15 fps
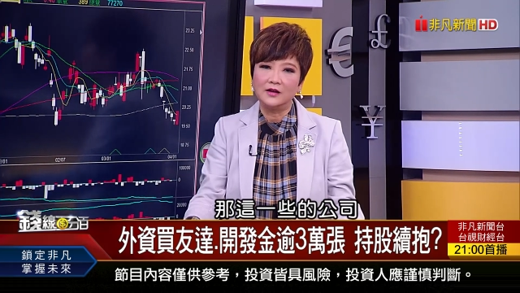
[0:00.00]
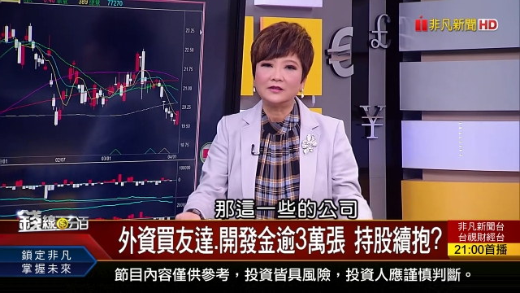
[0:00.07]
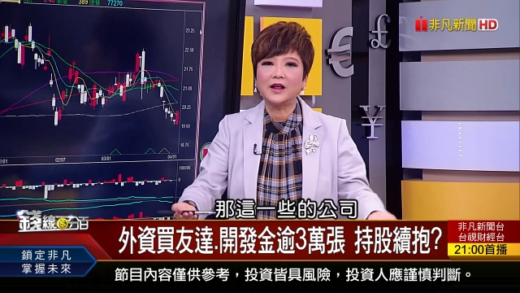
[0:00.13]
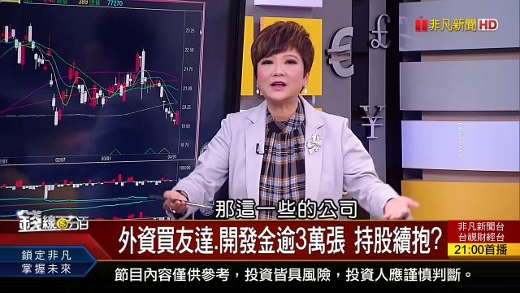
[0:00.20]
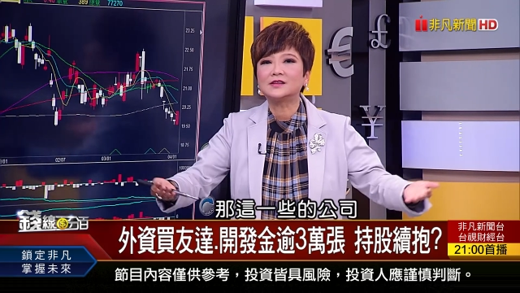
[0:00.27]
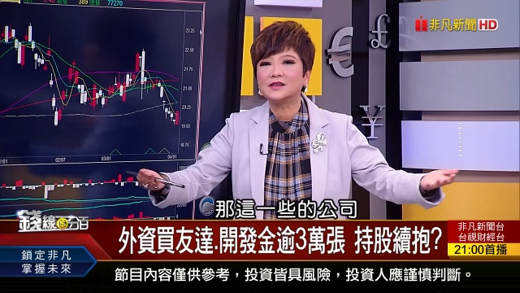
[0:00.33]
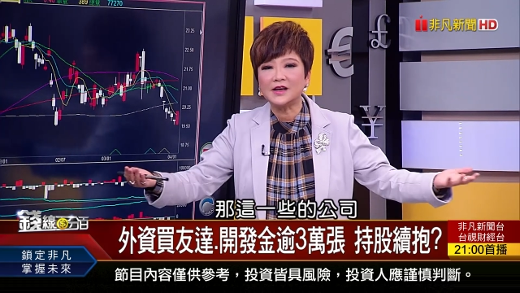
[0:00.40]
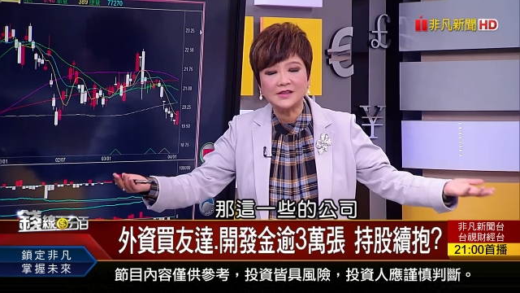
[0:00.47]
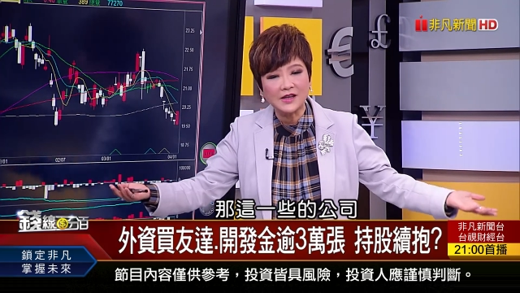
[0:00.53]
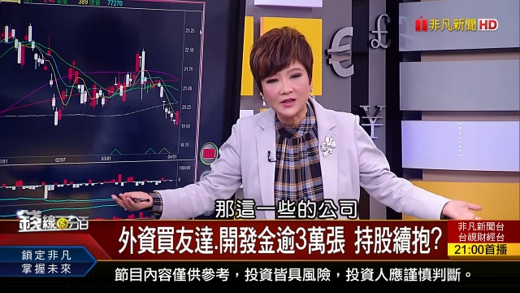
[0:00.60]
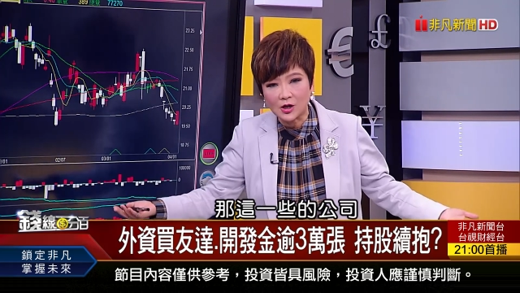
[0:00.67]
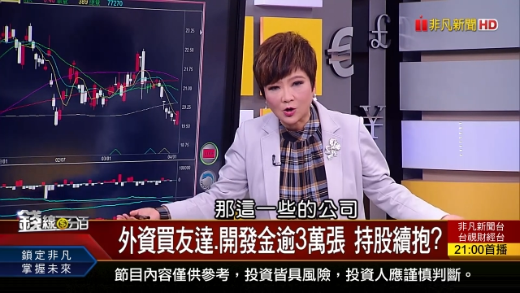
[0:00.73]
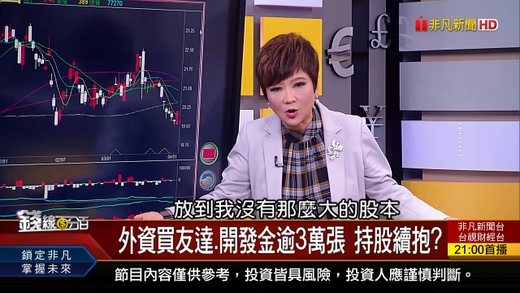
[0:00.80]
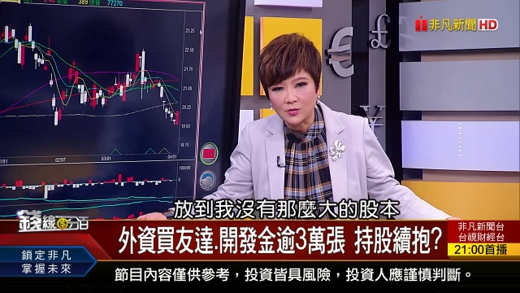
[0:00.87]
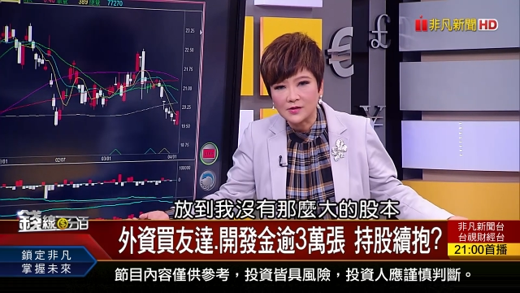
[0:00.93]
那这些的
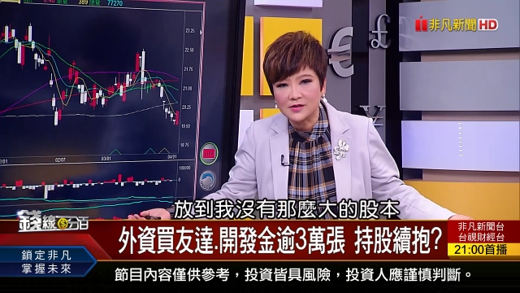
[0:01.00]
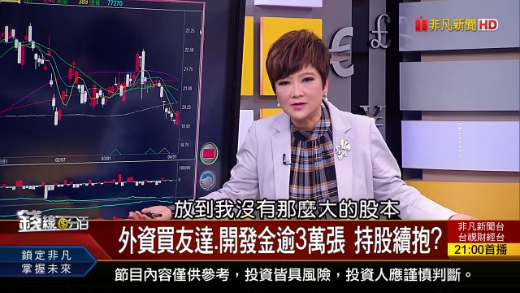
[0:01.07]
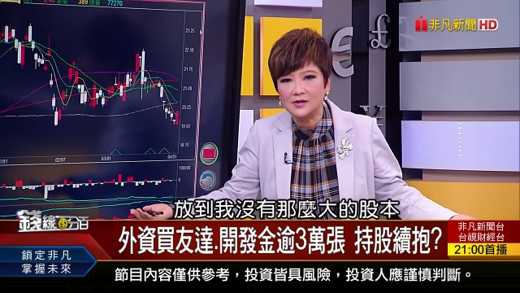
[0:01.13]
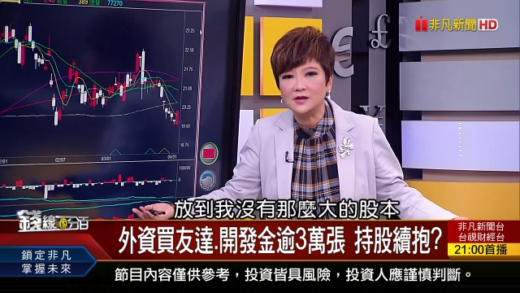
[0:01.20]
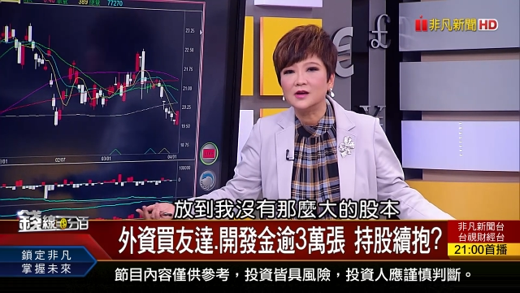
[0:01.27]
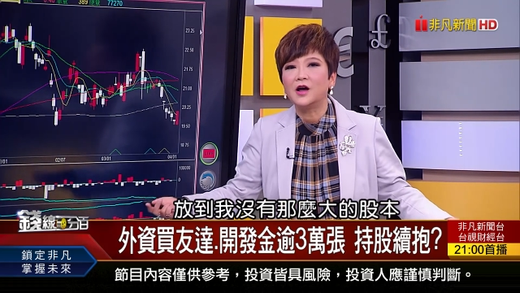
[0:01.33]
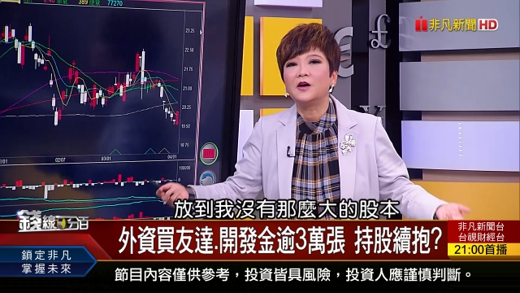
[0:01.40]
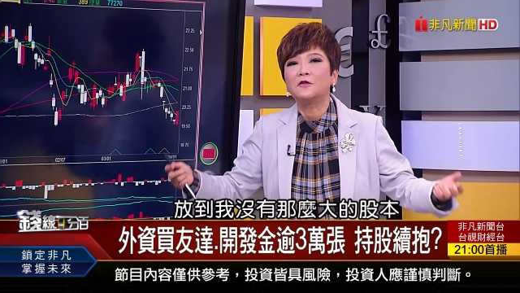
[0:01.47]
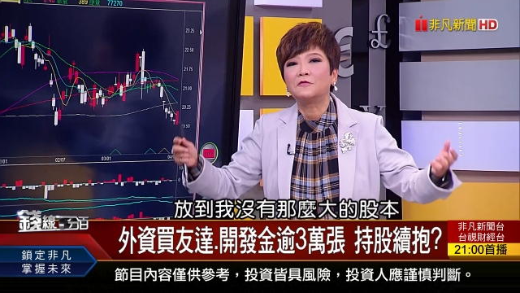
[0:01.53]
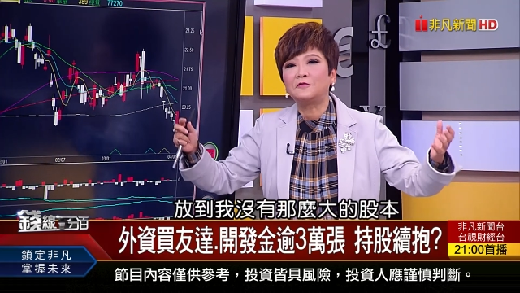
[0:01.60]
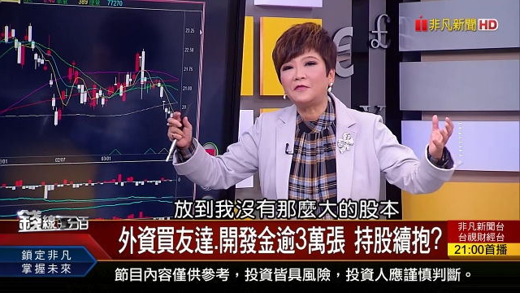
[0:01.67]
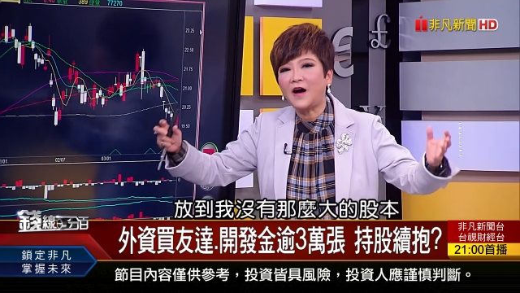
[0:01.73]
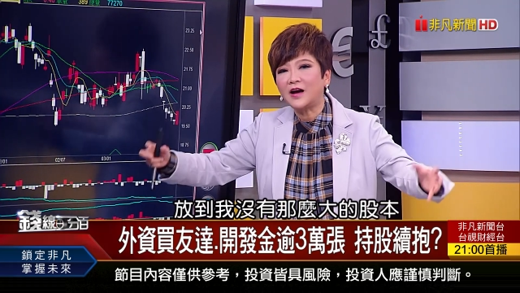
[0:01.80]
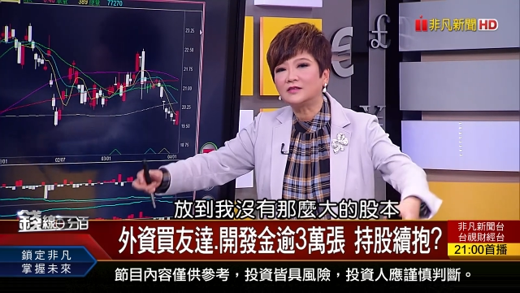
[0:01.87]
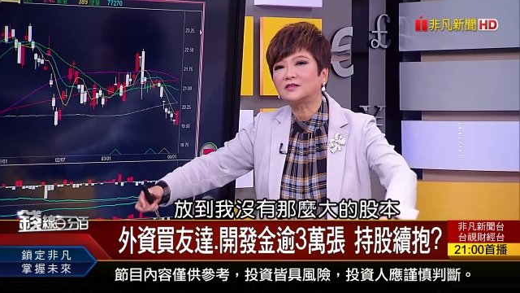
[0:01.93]
公司
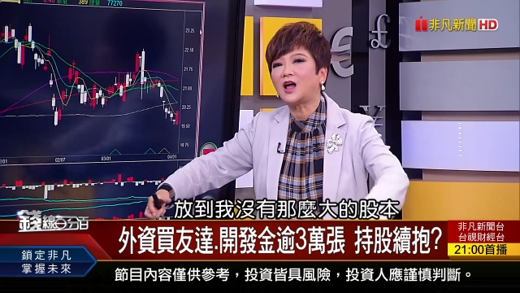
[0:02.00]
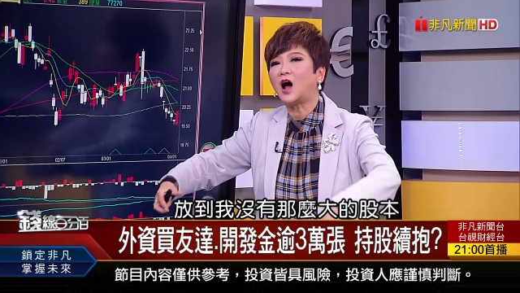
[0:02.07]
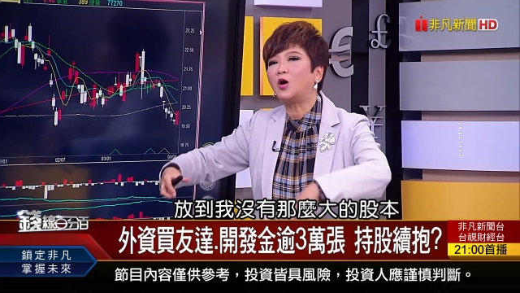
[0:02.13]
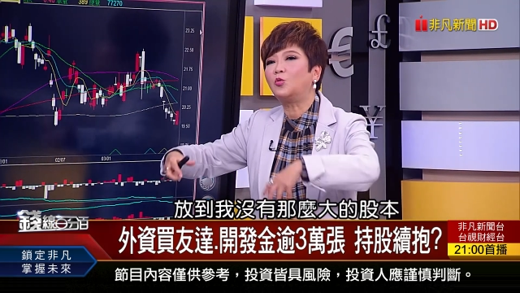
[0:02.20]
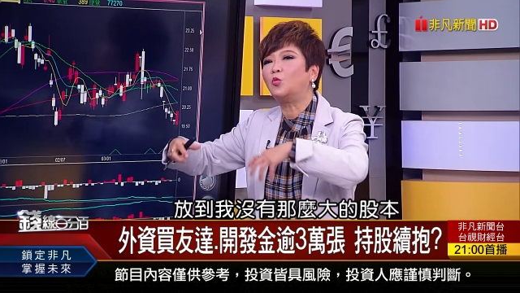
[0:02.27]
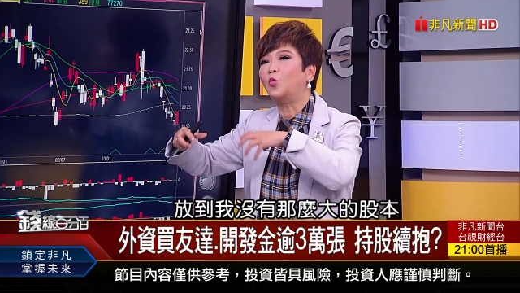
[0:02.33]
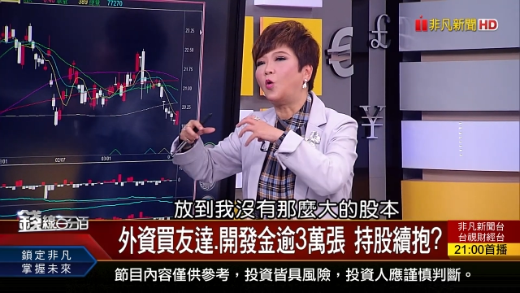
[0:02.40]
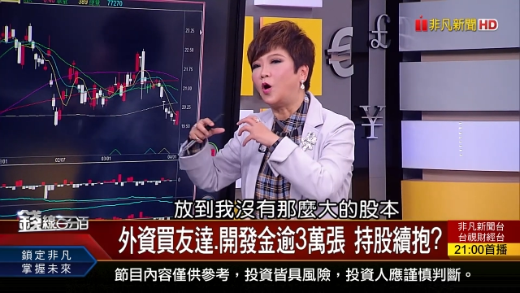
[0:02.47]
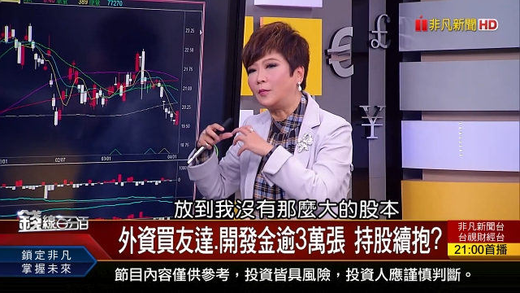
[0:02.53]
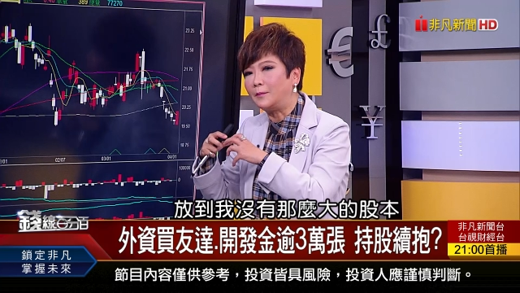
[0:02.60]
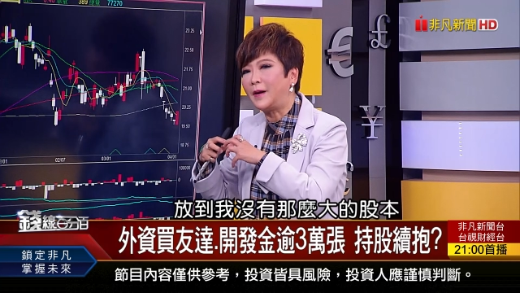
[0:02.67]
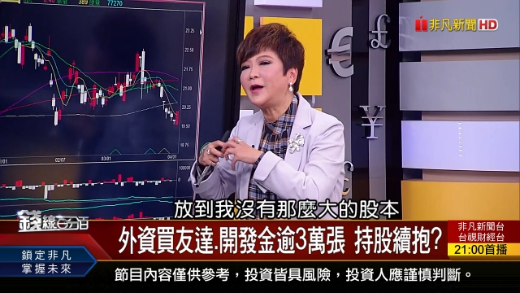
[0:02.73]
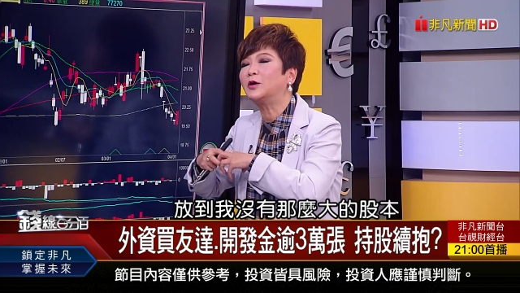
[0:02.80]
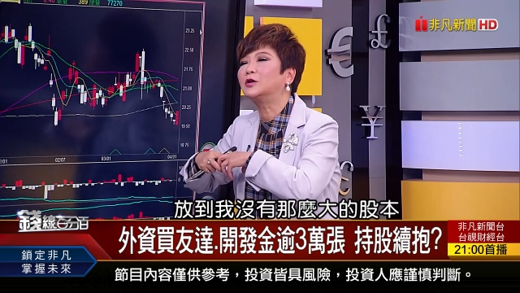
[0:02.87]
放到我没有